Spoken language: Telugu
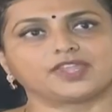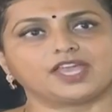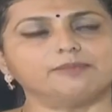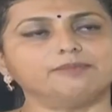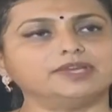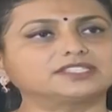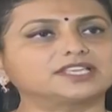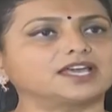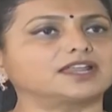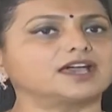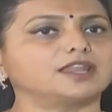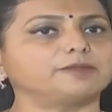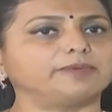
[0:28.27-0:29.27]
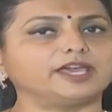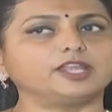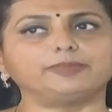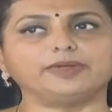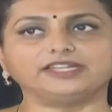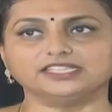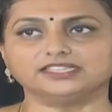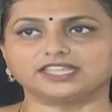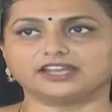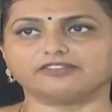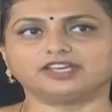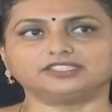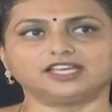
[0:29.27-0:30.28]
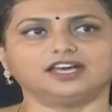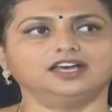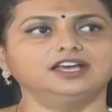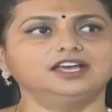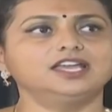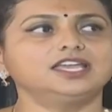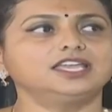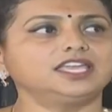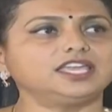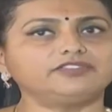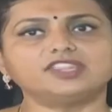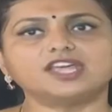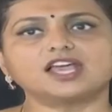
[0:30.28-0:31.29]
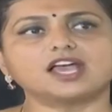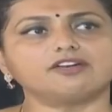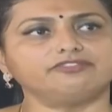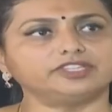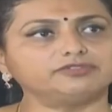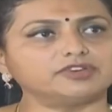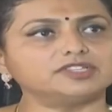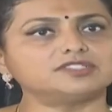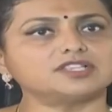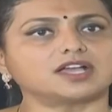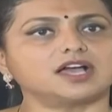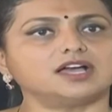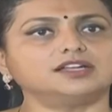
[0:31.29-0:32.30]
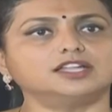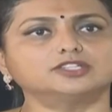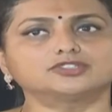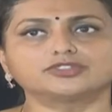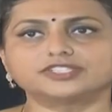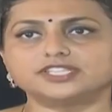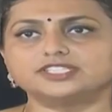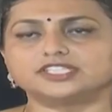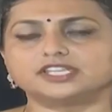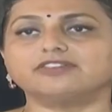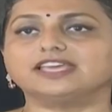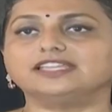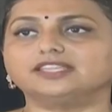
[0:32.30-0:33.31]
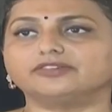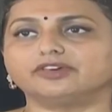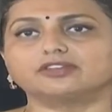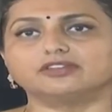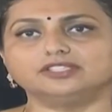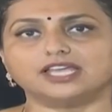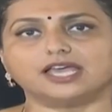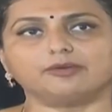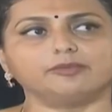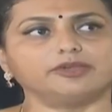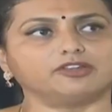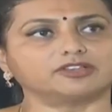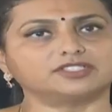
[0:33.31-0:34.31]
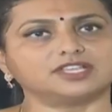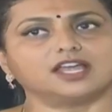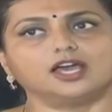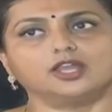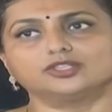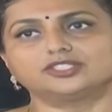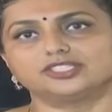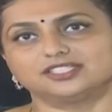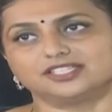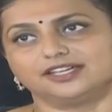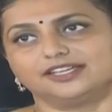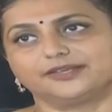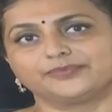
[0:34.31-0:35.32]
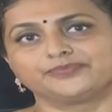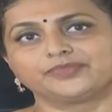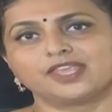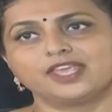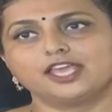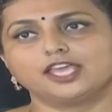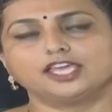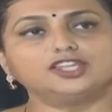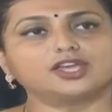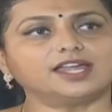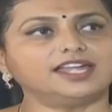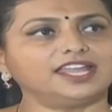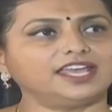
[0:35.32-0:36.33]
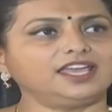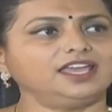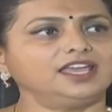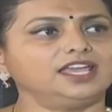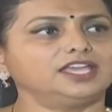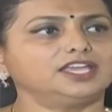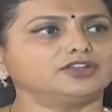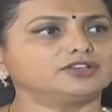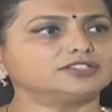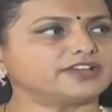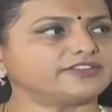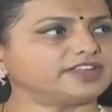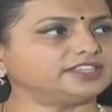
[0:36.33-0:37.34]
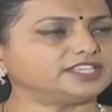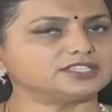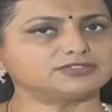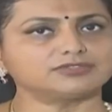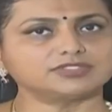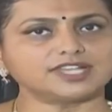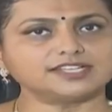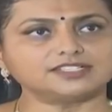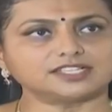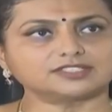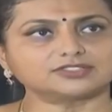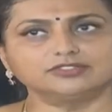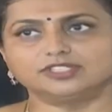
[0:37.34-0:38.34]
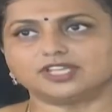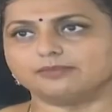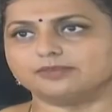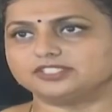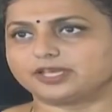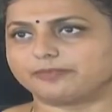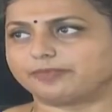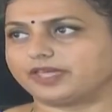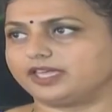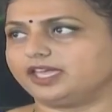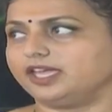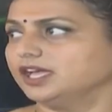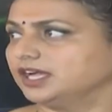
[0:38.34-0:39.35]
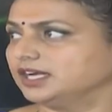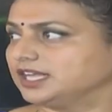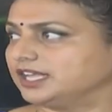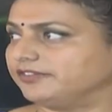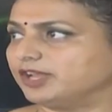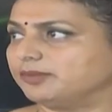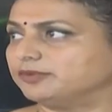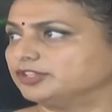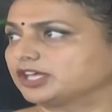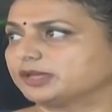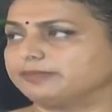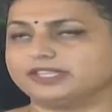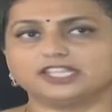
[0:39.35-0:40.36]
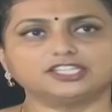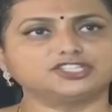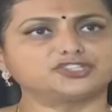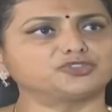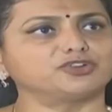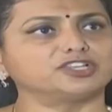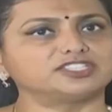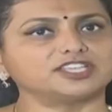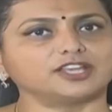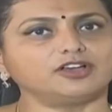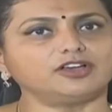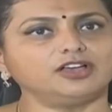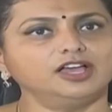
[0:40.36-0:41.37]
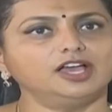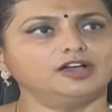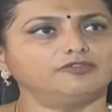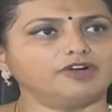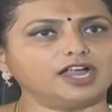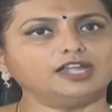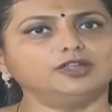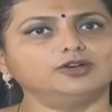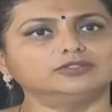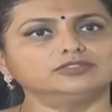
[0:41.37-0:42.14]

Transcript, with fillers: అంబేద్కర్ గారి పేరు పెట్టిన తర్వాత ఈ విధంగా విధ్వంసకాండలు సృష్టించడం ఎంతవరకు న్యాయమో మీరు ఒకసారి ఆలోచించండి ఎందుకంటే ఈరోజు ఎవరైతే సూసైడ్ చేసుకుంటామని చెప్పి టీవీల ముందుకి బెదిరించుతూ వచ్చారో వాళ్ళు